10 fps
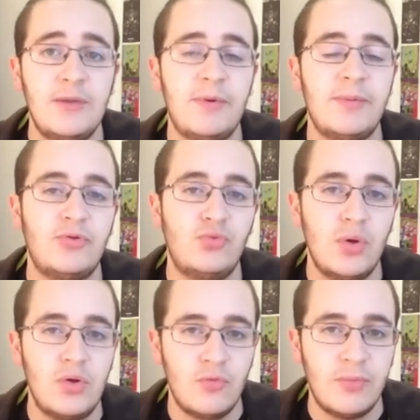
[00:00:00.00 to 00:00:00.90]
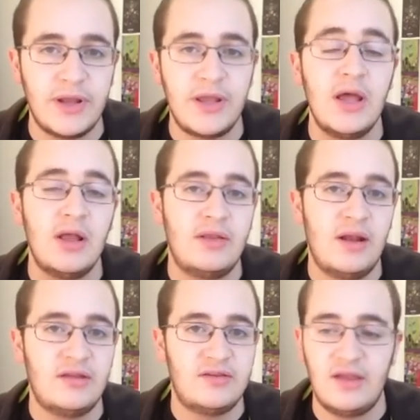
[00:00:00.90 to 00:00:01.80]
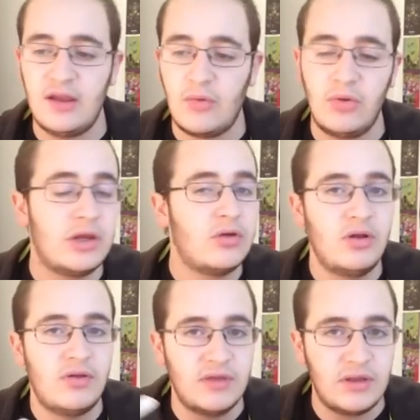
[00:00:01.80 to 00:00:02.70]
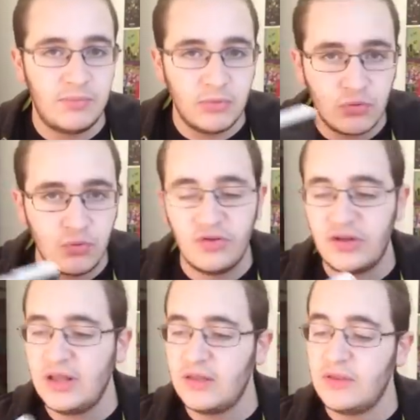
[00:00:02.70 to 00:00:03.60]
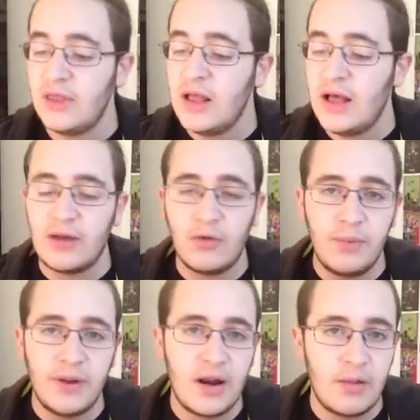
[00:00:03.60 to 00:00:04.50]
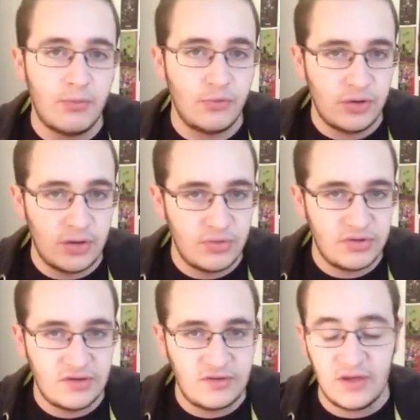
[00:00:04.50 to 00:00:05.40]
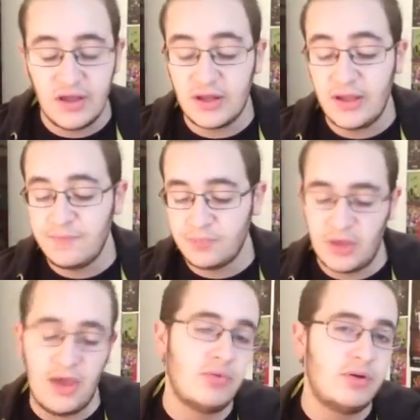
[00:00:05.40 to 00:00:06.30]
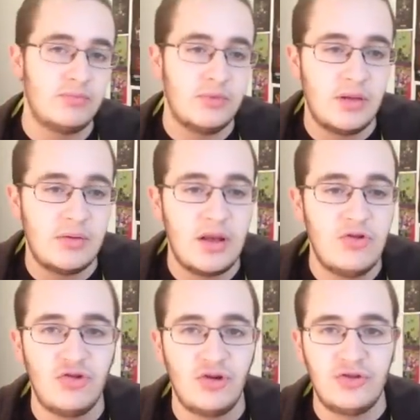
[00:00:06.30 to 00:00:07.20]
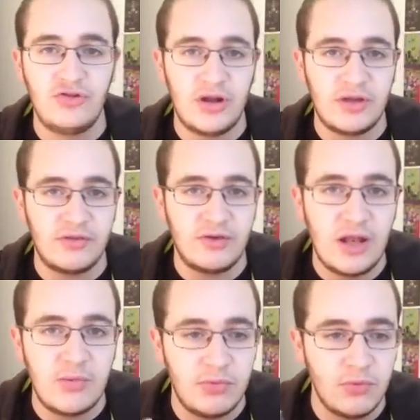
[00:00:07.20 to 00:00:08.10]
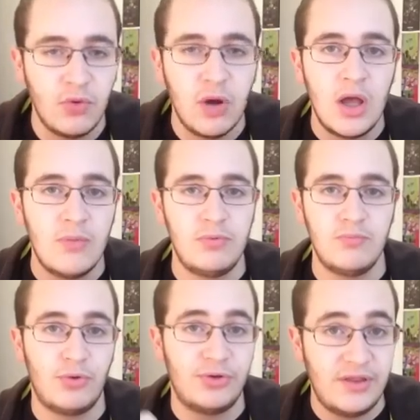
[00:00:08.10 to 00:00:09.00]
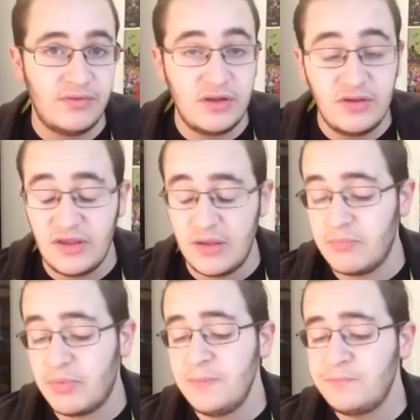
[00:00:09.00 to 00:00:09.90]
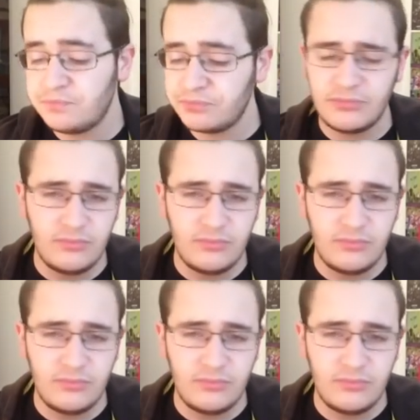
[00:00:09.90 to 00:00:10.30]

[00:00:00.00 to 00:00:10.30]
i primi due numeri della serie, quindi non avete più scuse, andatevi a recuperare appunto anche questa serie che è uno degli shonen generazionali più, più importanti di sempre